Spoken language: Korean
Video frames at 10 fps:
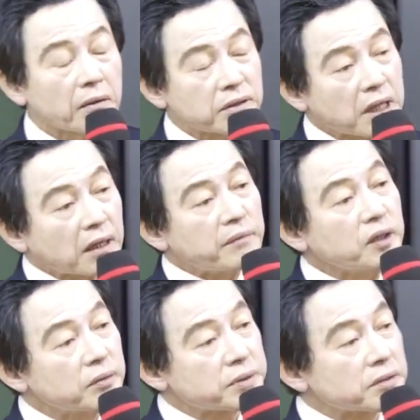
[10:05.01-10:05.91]
그
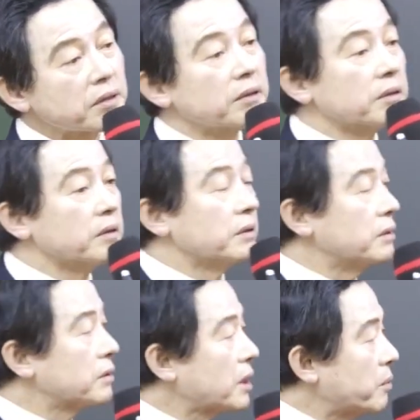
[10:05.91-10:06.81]
사람이 없어서
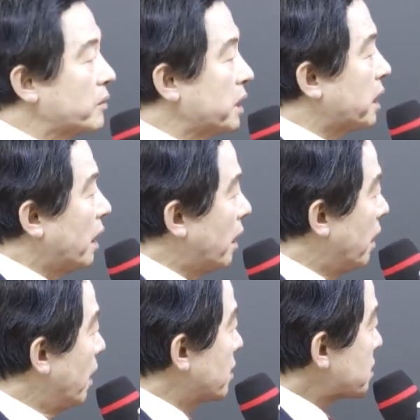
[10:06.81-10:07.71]
이렇게 보니까
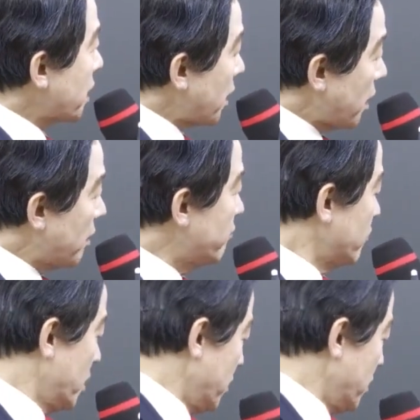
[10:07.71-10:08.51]
참